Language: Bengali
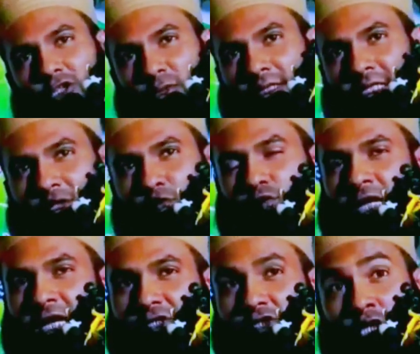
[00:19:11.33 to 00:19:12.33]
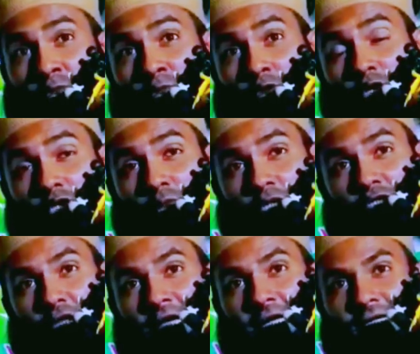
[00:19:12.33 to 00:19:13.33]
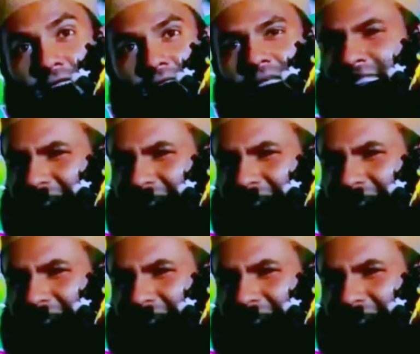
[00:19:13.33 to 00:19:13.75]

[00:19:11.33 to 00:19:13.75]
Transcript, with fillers: তো তোমাদের দুর্গার জন্ম কত বছর আগে তা